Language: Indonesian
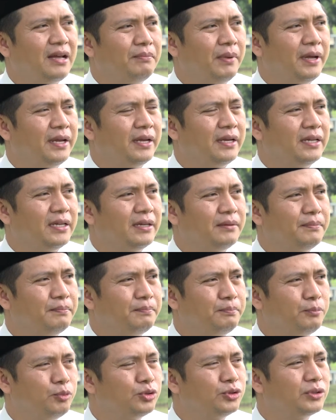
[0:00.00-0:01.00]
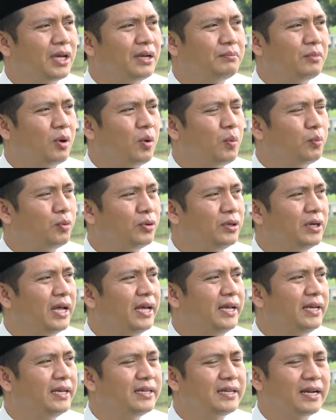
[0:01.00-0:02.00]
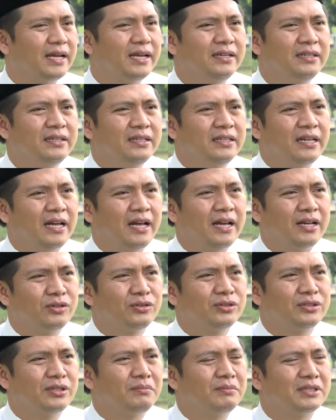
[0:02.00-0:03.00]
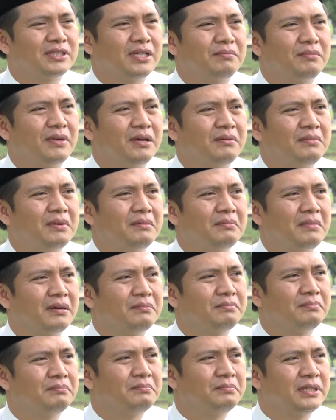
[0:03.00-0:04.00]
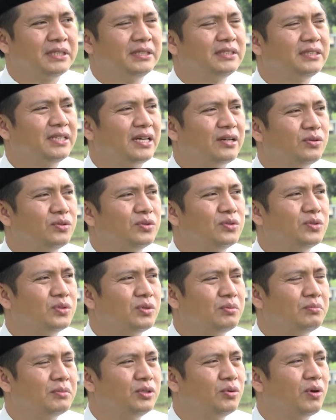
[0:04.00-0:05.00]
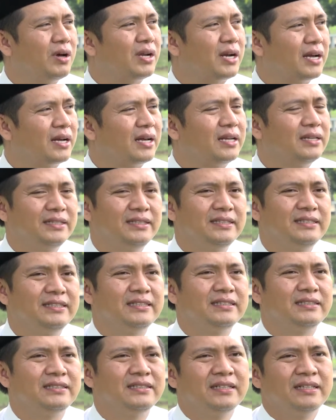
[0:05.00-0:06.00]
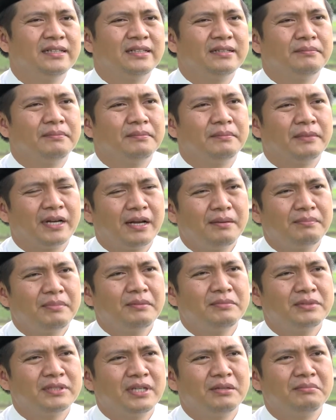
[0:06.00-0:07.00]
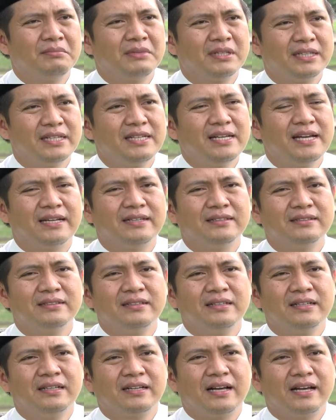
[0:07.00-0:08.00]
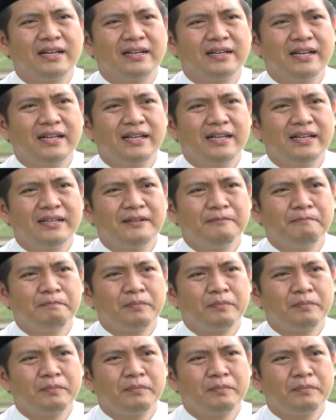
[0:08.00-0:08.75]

baik pusat maupun daerah harus sama-sama memang gencar untuk menyuarakan ini. Ya. Mengapa bisa demikian? Karena